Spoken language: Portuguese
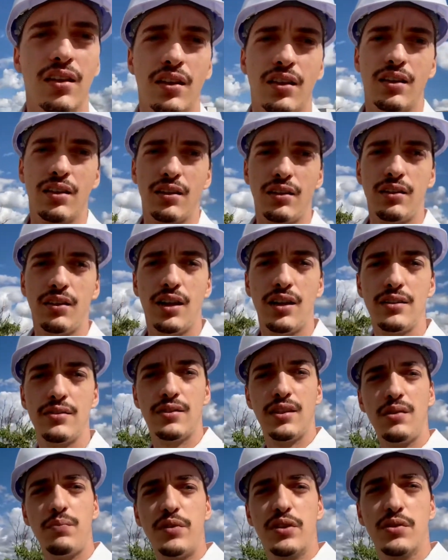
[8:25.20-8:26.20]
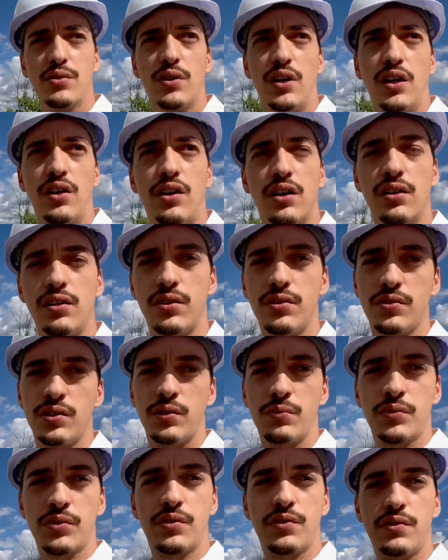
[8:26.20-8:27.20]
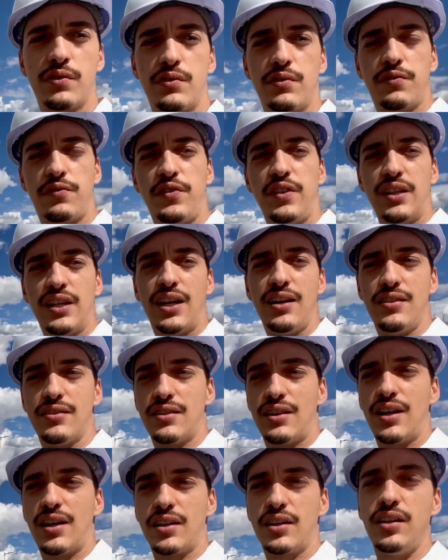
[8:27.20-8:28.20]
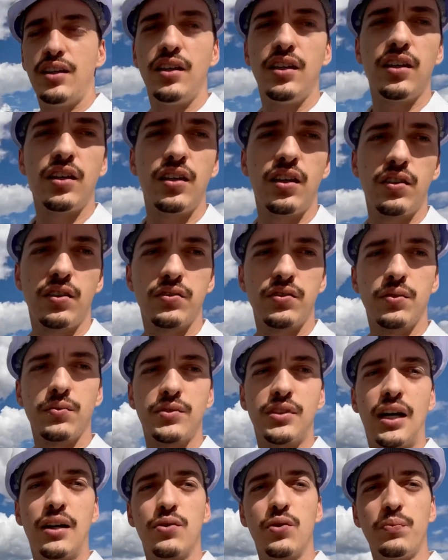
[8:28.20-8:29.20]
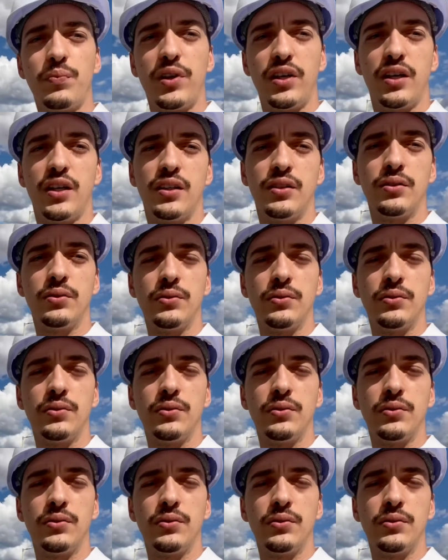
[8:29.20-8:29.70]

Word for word: E é isso aí, pessoal. Agora nós vamos finalizar aqui e nós vamos estar acompanhando